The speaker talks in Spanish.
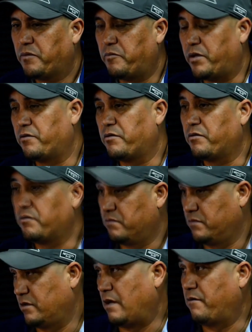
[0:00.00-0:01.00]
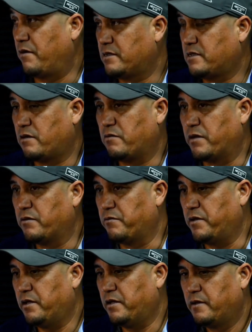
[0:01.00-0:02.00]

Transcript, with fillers: Pero había estado jugando bien.